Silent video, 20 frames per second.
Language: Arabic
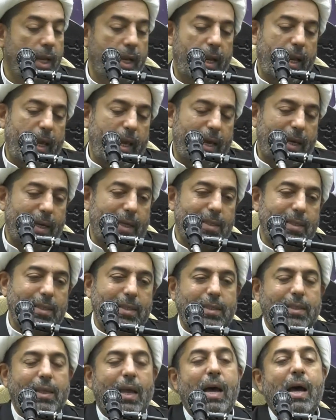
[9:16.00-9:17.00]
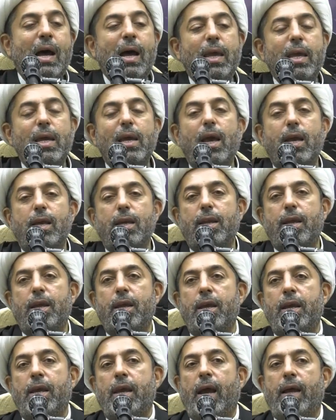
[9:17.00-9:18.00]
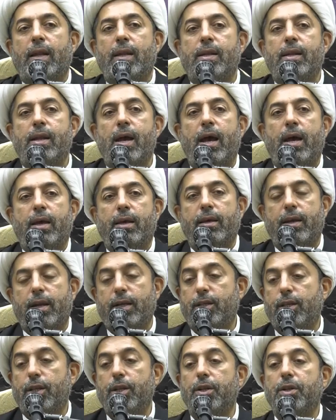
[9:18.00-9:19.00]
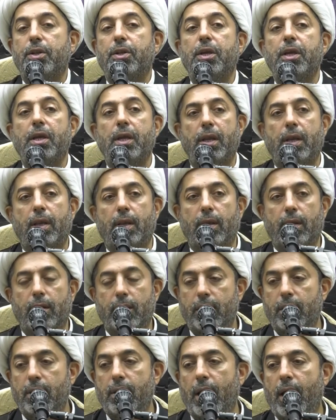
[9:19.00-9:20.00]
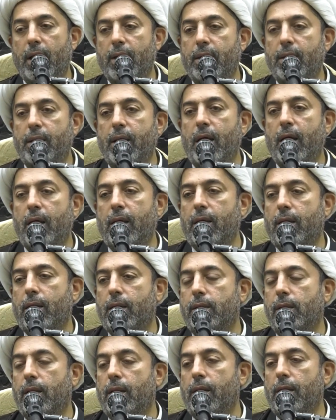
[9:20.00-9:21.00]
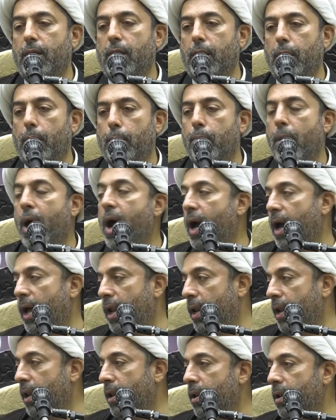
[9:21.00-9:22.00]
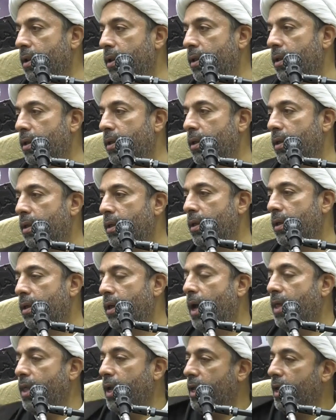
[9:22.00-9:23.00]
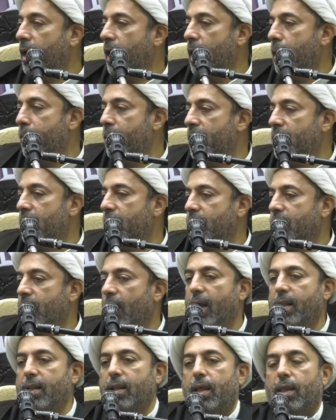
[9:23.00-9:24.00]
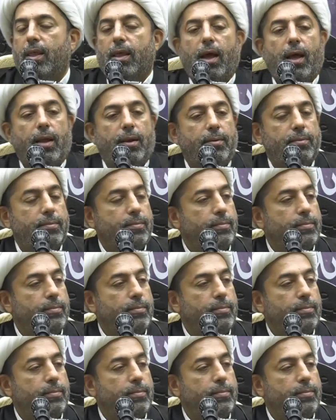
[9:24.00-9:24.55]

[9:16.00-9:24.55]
لاقصاء غيره عن دائره الدين عن دائره الايمان هذا الكلام الذي اتحدث عنه